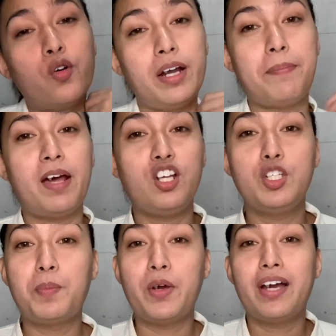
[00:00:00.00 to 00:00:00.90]
naparoon nyo
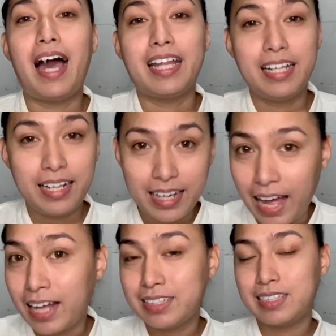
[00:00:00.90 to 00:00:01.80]
po yung ating
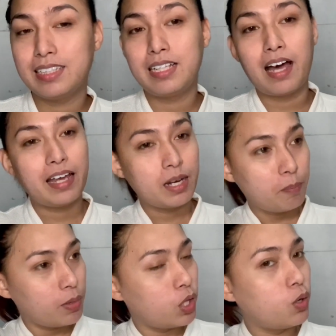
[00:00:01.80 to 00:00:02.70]
last na
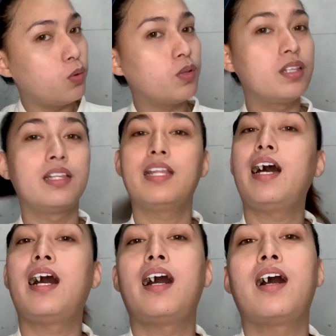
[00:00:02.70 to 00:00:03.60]
in-upload
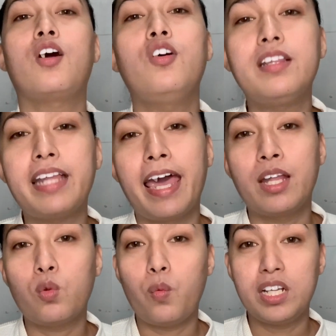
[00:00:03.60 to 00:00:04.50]
na content
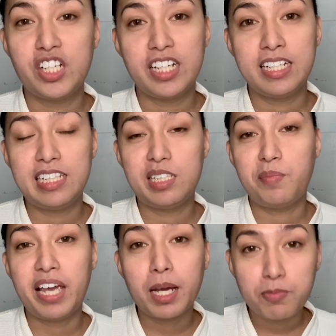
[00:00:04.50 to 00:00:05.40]
which is
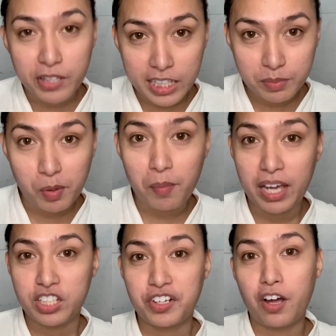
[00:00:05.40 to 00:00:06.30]
makeup
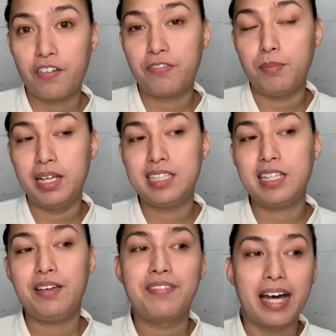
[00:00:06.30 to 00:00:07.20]
transformation of Miss
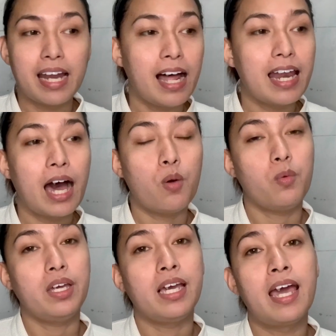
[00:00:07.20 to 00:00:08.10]
Ivan
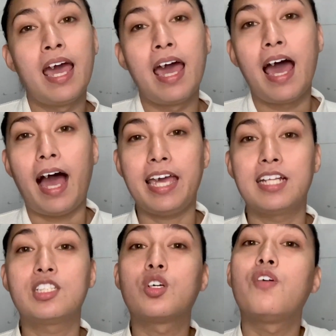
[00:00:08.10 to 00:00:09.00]
Alawi. Ayan,
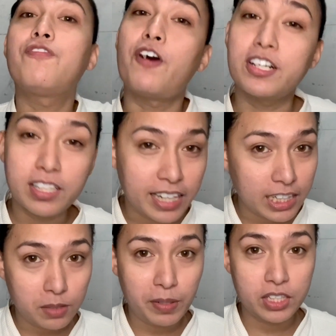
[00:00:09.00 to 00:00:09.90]
so for
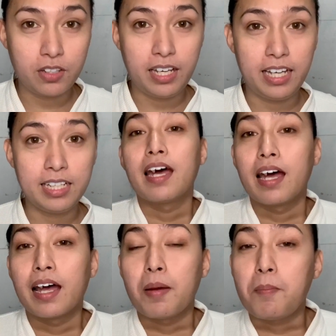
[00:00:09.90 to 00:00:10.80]
today's video is
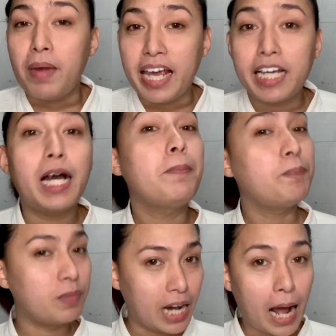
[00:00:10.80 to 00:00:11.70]
makeup
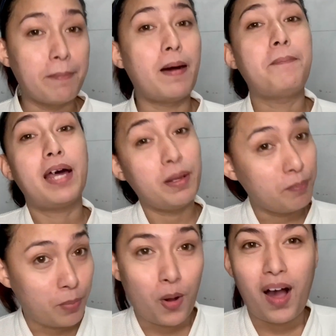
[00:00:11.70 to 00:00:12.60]
drama pa rin
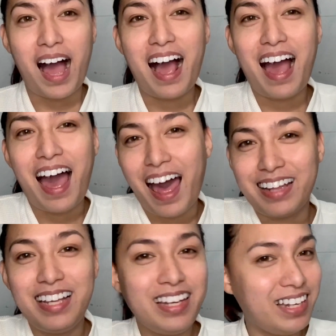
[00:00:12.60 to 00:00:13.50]
po ang
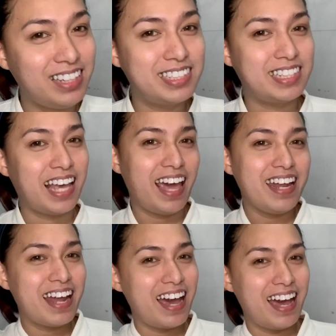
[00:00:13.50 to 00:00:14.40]
ating
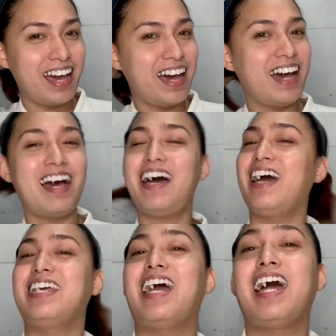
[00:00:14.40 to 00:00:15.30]
eksena.
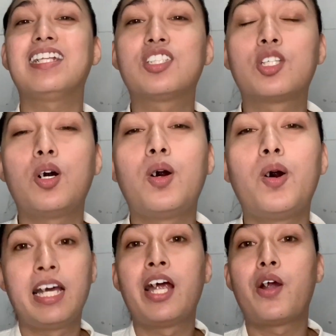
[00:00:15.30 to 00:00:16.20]
Ayan,
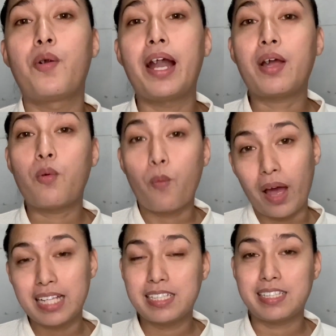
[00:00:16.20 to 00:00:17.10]
so
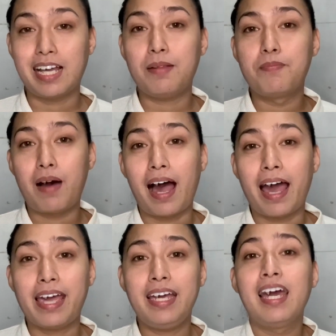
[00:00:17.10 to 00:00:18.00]
requested
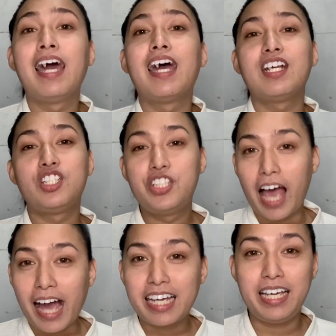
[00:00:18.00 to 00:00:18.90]
by
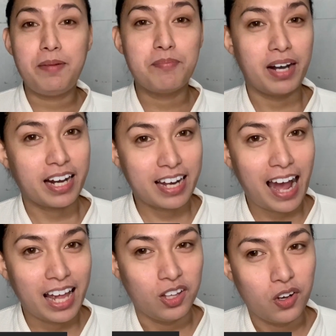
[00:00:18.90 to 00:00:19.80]
Jackie
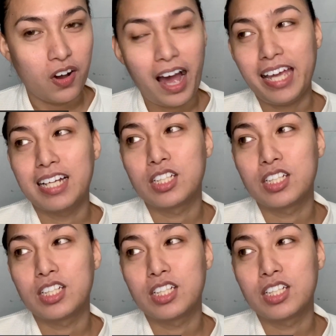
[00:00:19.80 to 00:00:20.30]
Mercado. Ayan,